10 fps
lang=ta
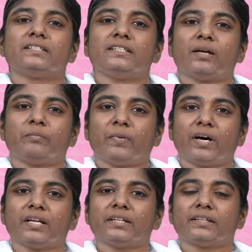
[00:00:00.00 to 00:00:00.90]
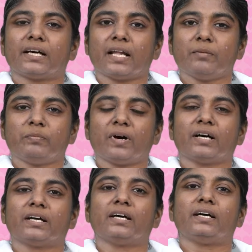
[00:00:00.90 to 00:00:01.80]
சிறப்பான
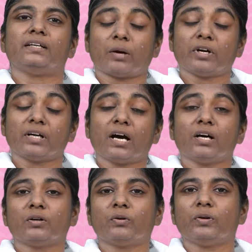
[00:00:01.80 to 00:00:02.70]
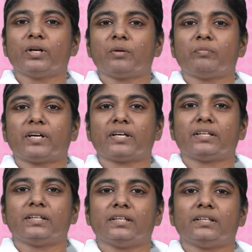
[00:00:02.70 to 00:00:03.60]
தலைப்பாக நமக்காக
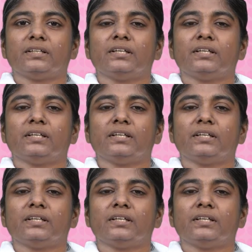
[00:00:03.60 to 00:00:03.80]
கொடுக்கப்பட்டது